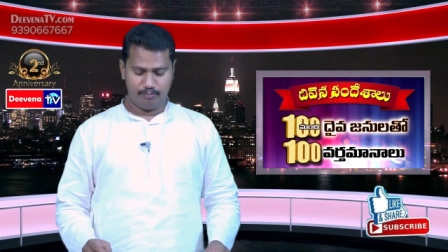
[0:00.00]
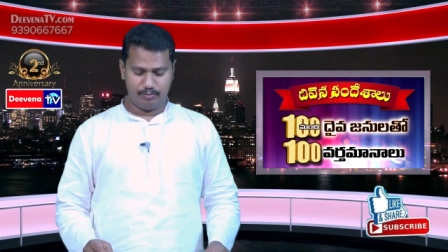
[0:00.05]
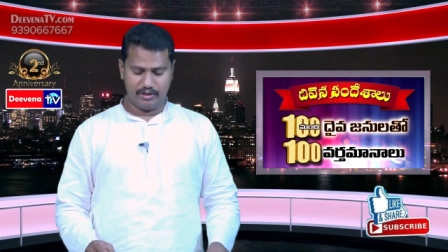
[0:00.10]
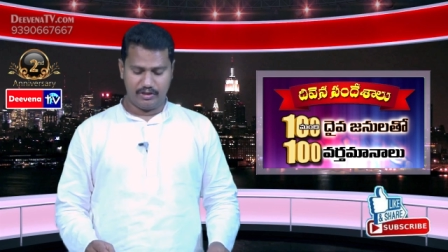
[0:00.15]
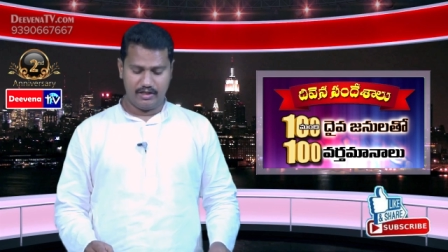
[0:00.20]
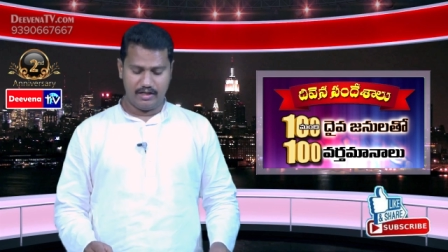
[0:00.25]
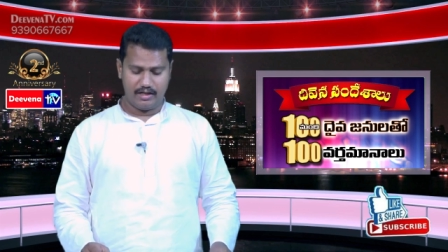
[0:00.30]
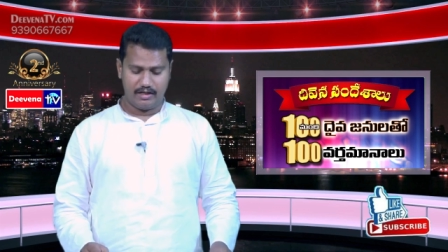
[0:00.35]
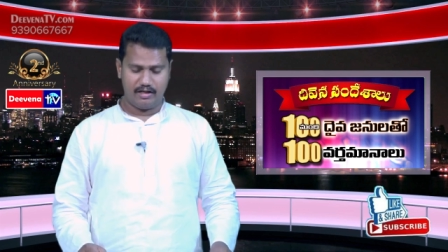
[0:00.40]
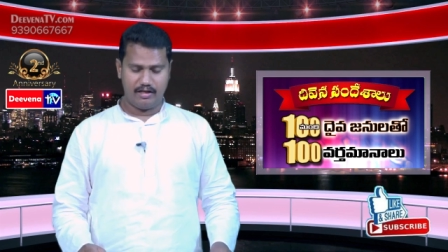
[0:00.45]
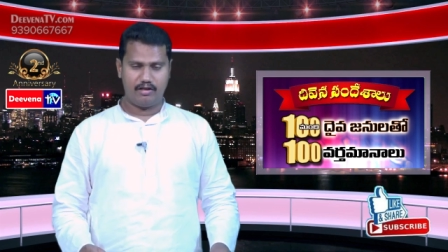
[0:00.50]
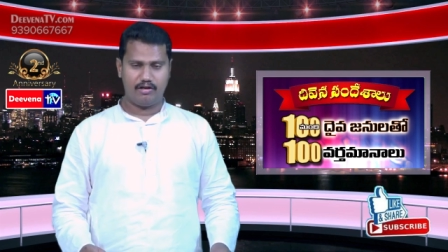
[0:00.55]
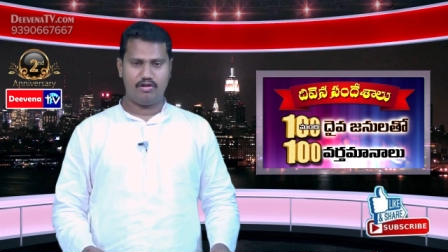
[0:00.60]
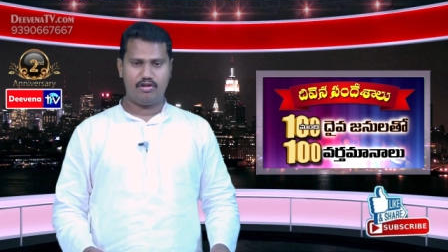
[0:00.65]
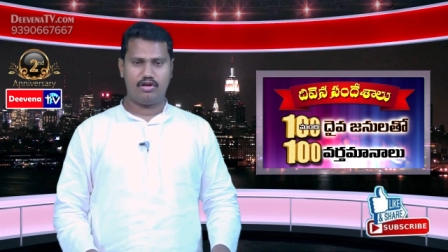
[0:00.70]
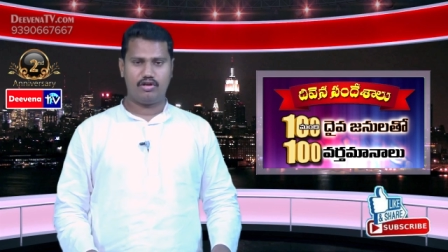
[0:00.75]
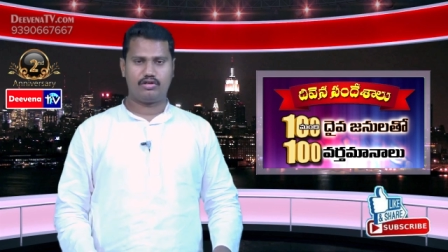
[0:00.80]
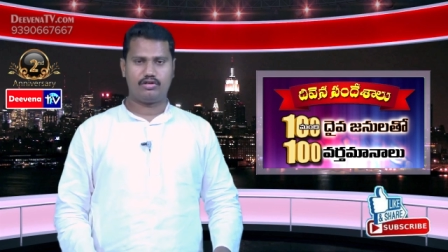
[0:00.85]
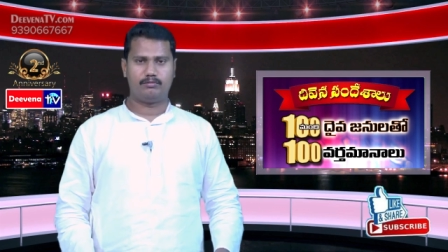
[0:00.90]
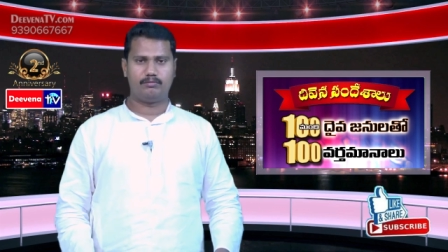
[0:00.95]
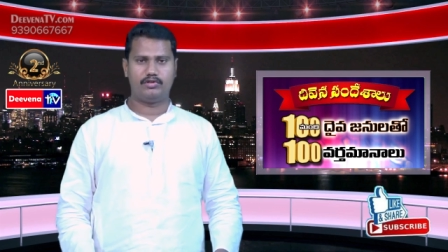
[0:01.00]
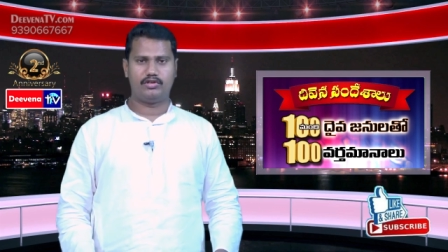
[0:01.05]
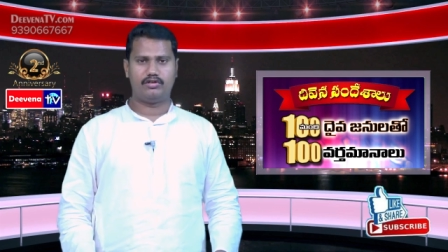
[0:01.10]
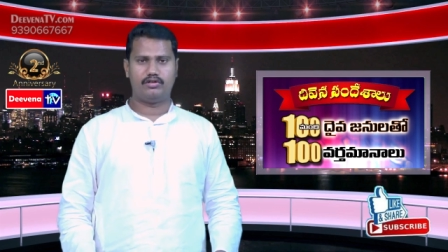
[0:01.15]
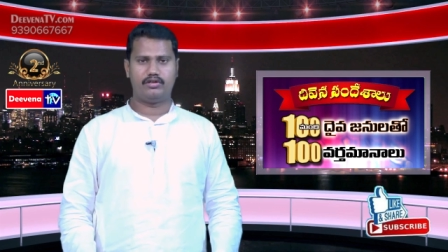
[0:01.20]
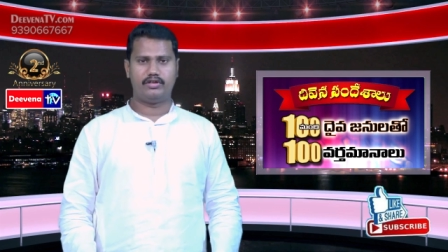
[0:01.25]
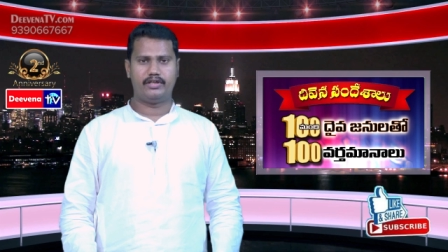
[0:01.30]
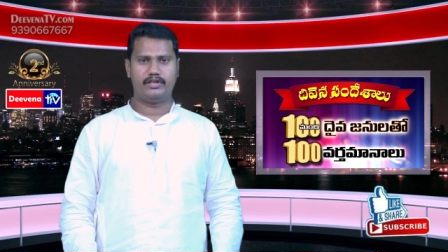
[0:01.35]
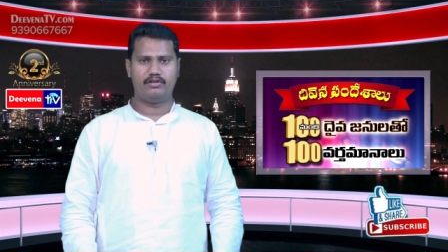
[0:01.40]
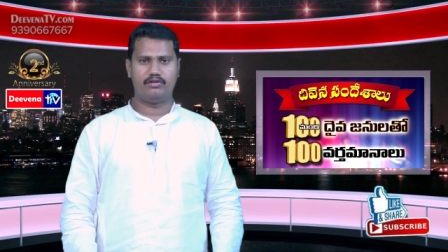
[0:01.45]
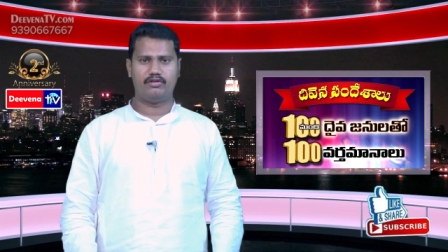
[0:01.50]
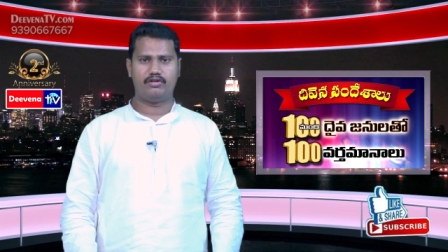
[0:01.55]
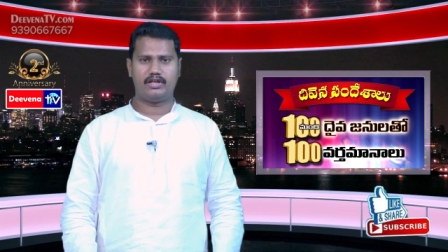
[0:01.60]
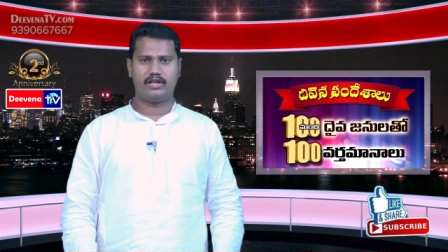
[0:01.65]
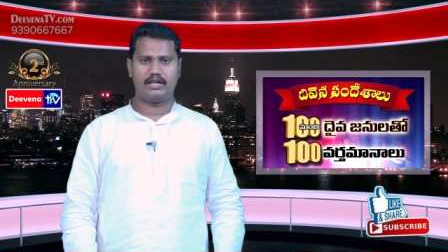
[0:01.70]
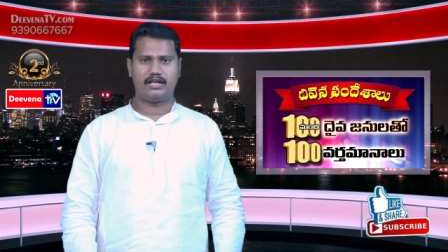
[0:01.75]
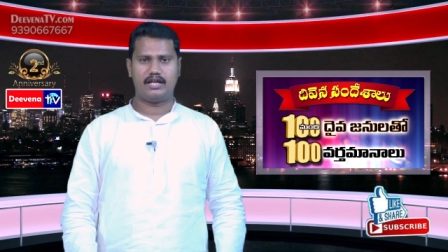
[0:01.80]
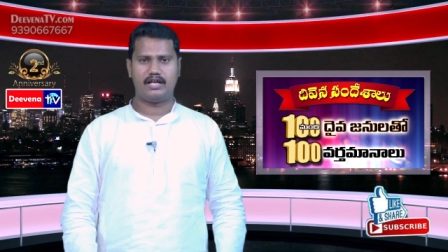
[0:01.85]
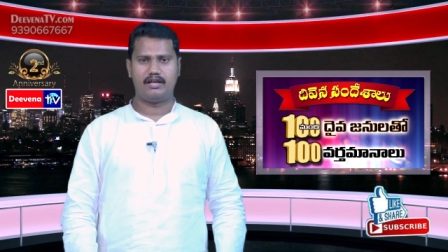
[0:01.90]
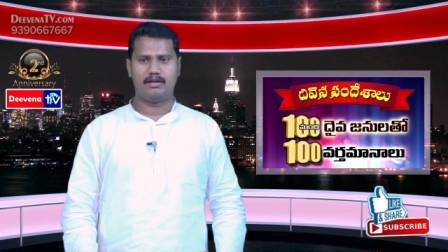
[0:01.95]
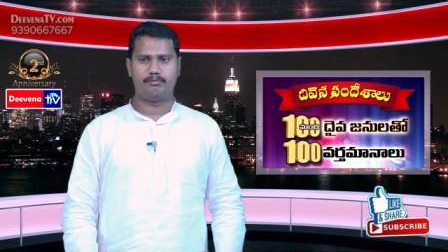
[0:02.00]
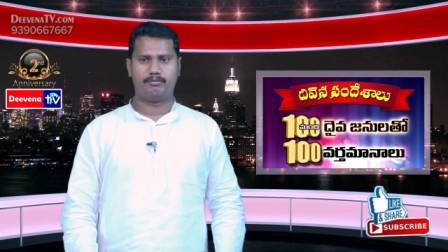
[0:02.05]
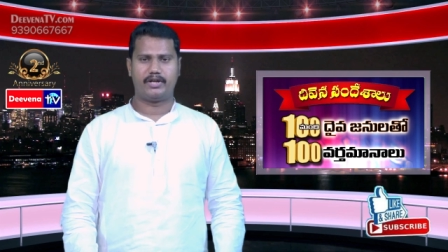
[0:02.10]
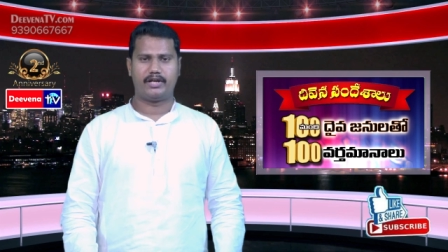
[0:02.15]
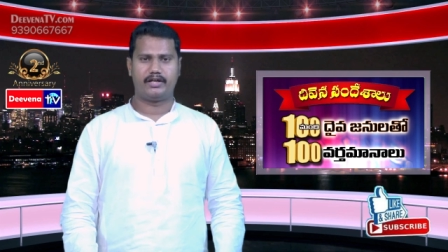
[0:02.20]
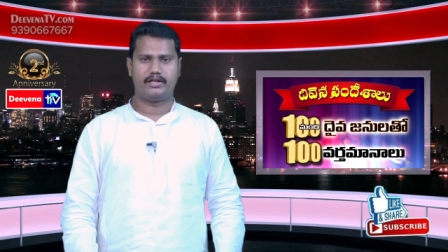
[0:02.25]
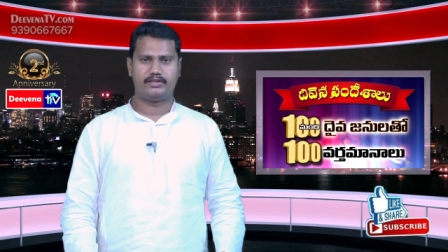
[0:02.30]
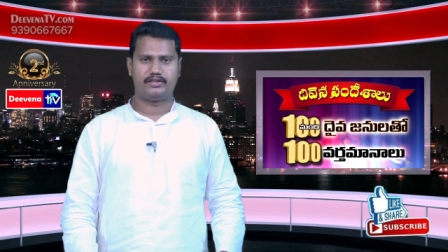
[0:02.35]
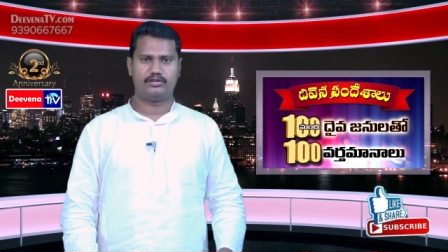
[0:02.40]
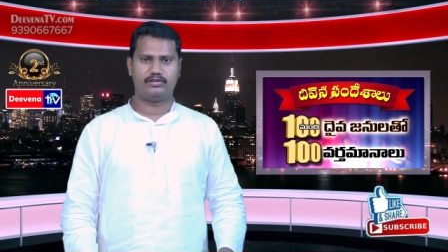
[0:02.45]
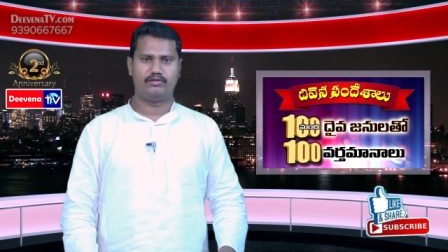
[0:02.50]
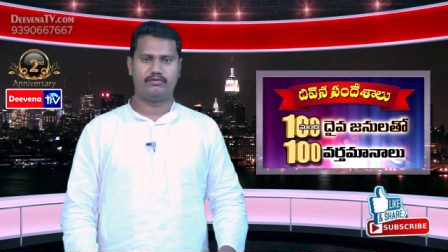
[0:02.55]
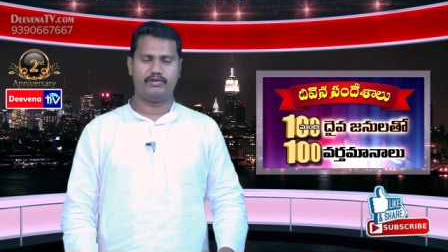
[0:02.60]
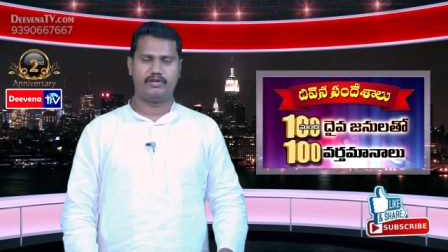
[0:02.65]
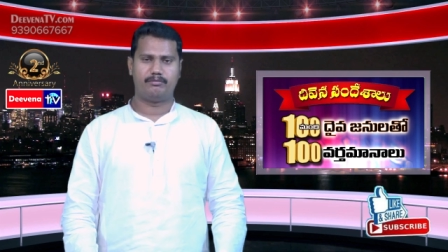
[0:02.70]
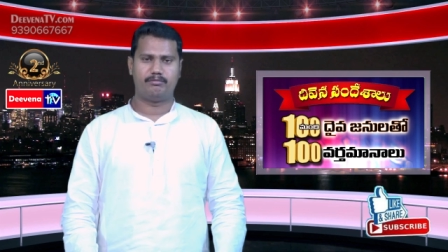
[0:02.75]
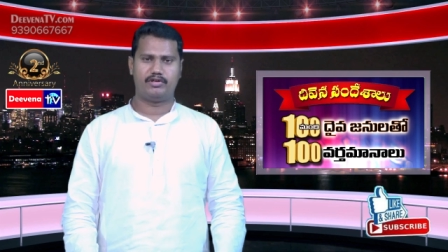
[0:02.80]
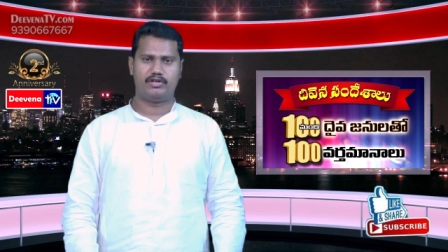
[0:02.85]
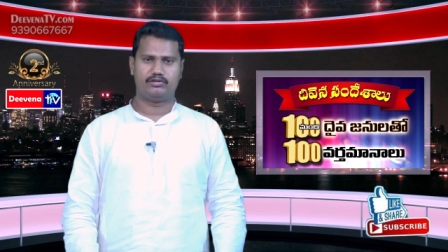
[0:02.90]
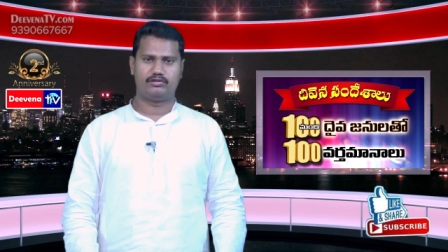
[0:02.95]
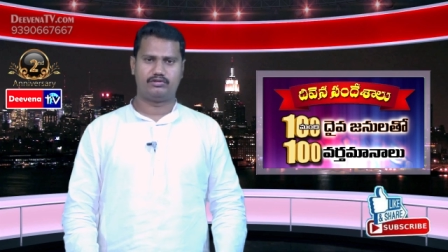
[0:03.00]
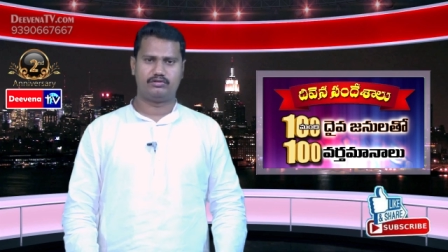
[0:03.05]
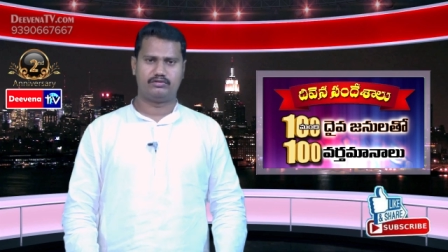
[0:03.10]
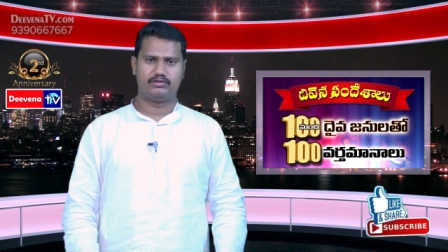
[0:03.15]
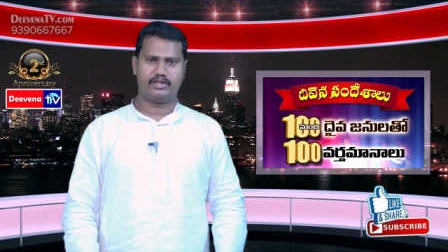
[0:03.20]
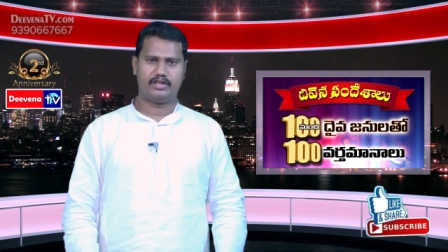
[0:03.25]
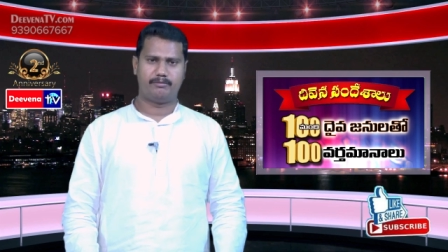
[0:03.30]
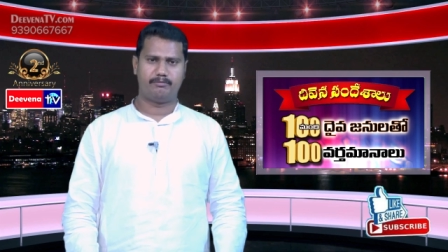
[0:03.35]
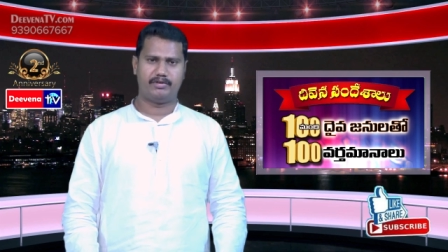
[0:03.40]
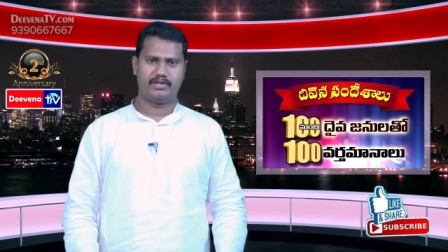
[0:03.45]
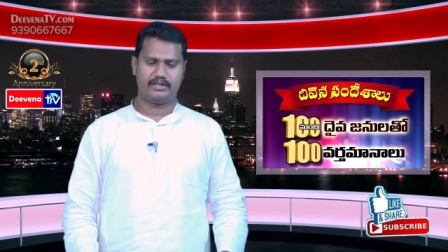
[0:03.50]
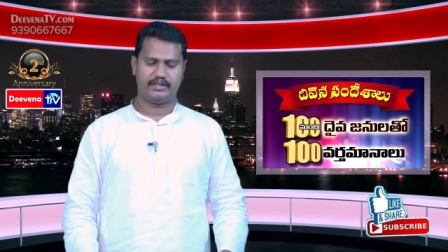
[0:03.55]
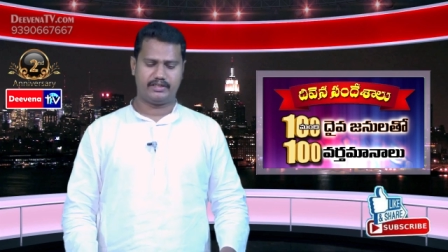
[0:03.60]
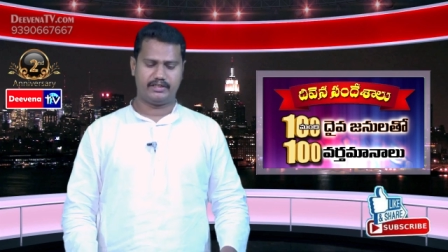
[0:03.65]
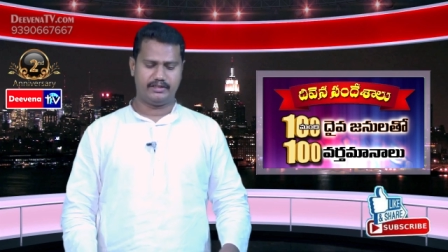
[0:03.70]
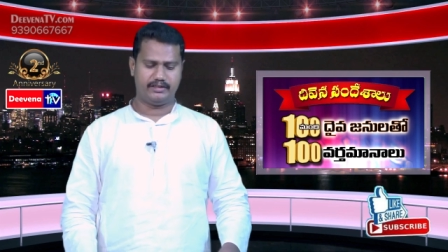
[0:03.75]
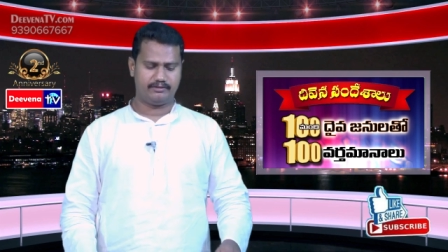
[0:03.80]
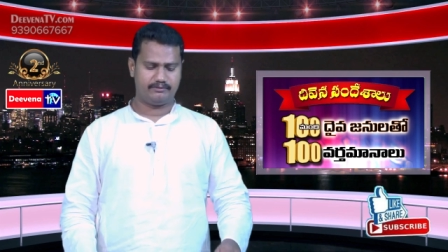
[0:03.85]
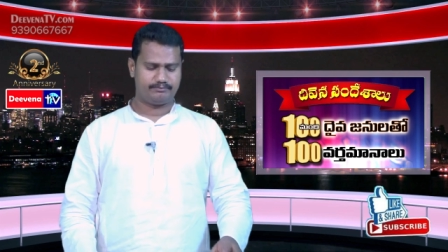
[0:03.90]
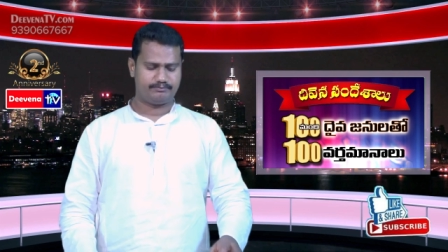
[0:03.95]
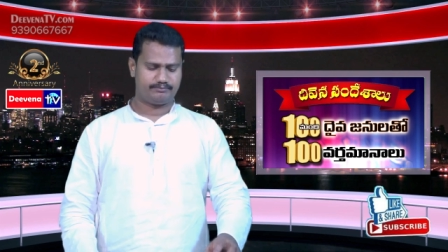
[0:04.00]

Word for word: ప్రిలరా లోకంలో ఎన్నో రకాల ప్రకటనలు వినబడుతూ ఉంటాయి మనకి